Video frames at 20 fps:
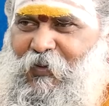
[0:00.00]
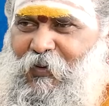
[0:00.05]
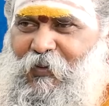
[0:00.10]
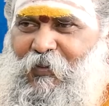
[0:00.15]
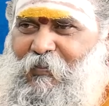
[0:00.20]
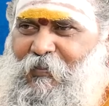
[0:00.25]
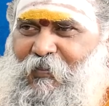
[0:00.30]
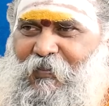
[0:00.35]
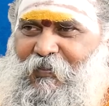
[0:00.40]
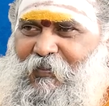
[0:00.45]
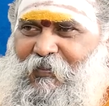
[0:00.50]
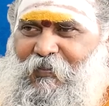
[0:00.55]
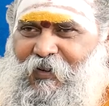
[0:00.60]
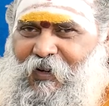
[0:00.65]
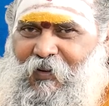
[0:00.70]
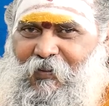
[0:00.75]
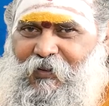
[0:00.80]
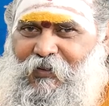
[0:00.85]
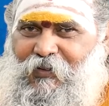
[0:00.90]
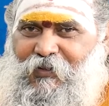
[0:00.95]
ఇప్పుడు
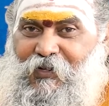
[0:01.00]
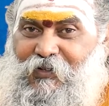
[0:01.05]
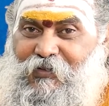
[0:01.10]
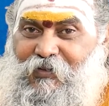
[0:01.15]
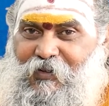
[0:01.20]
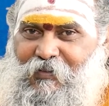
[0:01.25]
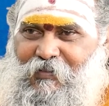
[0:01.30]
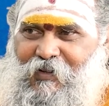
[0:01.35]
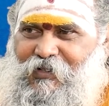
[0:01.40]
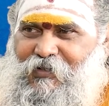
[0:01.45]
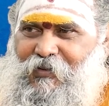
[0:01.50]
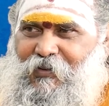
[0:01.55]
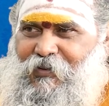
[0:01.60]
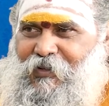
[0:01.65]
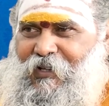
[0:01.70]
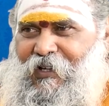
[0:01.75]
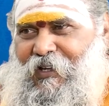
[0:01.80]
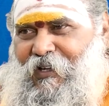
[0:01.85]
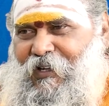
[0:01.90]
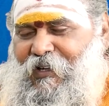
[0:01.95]
ఎవరితో చేసుకుంటే మంచి
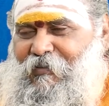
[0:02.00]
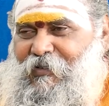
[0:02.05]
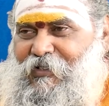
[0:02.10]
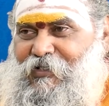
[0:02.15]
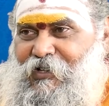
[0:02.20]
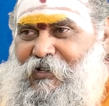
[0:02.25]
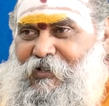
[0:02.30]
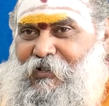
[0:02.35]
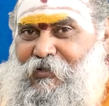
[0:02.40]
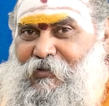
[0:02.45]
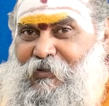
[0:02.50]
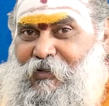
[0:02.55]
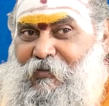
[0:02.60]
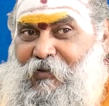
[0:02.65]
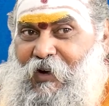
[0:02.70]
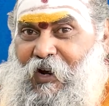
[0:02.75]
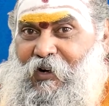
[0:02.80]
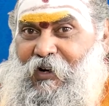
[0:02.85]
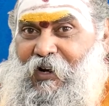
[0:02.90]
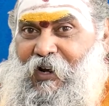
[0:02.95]
అవుతుందని నేను మిశ్రమం చేసుకుంటే
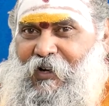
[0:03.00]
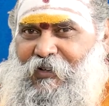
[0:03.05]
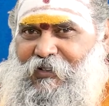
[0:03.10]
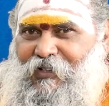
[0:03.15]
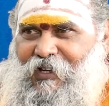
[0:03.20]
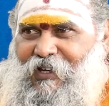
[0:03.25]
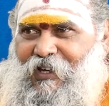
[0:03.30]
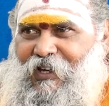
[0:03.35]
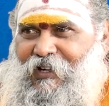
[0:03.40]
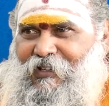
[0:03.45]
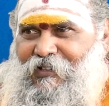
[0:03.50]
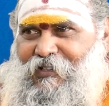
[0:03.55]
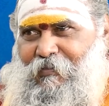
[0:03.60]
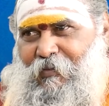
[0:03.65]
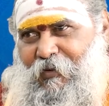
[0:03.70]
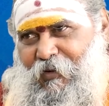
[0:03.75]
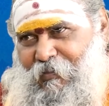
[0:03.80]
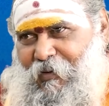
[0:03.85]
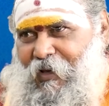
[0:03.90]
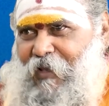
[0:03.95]
వాడిలాగా చెక్కాలని చెప్పి వీళ్ళు